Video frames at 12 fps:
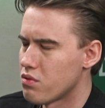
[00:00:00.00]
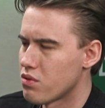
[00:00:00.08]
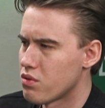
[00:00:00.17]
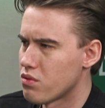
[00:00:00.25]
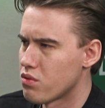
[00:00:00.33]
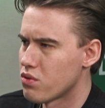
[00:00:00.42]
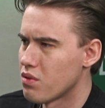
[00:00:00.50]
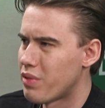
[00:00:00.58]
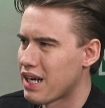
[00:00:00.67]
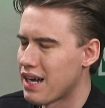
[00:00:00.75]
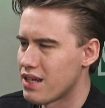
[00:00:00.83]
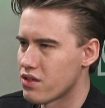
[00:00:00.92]
z różnym
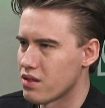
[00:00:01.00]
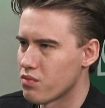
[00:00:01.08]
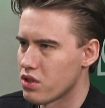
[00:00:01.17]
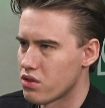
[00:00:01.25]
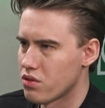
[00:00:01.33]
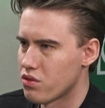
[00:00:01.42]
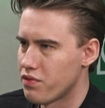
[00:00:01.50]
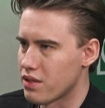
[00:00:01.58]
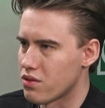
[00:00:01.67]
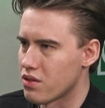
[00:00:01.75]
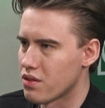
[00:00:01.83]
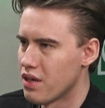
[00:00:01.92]
bagażem też
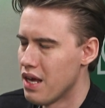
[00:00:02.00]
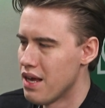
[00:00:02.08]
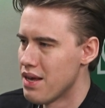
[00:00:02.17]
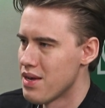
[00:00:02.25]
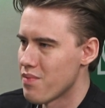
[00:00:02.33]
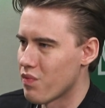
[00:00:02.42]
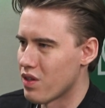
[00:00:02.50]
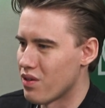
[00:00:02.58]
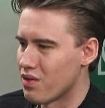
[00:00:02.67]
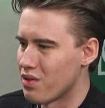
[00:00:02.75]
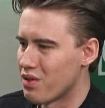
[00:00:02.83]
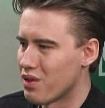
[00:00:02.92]
doświadczeń, Y,
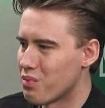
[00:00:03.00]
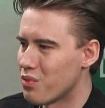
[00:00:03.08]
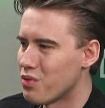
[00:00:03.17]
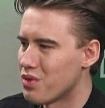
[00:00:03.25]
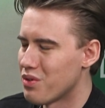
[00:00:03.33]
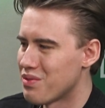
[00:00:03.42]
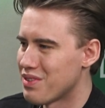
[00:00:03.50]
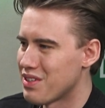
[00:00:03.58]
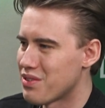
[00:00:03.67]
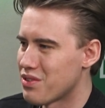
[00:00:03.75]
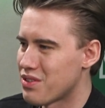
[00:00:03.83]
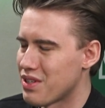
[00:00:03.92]
no, y,
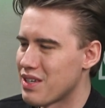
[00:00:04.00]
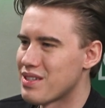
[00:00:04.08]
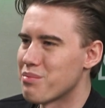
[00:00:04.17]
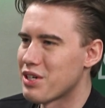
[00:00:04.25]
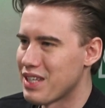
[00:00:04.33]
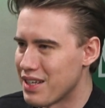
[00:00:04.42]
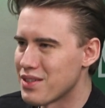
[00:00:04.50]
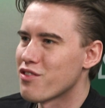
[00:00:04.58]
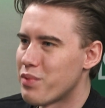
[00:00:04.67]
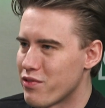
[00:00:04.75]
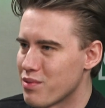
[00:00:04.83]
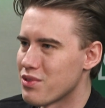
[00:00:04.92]
jest, zostaje zamkniętych
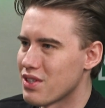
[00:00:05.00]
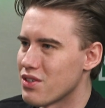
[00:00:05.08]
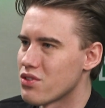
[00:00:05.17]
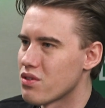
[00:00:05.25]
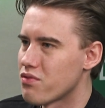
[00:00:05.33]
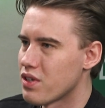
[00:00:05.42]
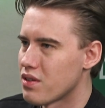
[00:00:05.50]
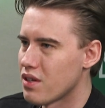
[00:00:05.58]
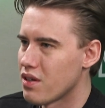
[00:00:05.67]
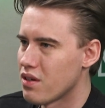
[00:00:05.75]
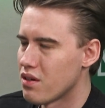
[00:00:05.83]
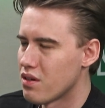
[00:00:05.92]
w pewnym sensie w
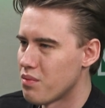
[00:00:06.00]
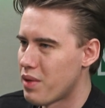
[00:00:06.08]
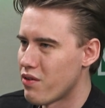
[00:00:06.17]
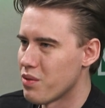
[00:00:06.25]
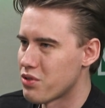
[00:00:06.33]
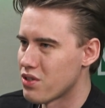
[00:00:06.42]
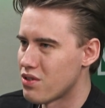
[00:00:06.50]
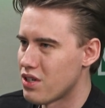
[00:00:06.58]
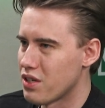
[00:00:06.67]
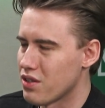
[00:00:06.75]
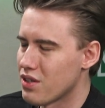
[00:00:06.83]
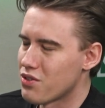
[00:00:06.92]
jednej y, małej
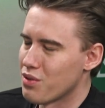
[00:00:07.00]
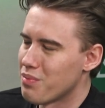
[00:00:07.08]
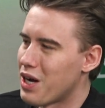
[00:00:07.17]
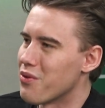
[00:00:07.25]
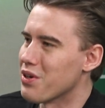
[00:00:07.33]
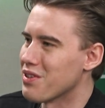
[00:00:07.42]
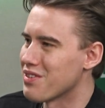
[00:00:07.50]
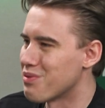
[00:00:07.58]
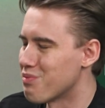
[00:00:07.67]
przestrzeni, znaczy małej.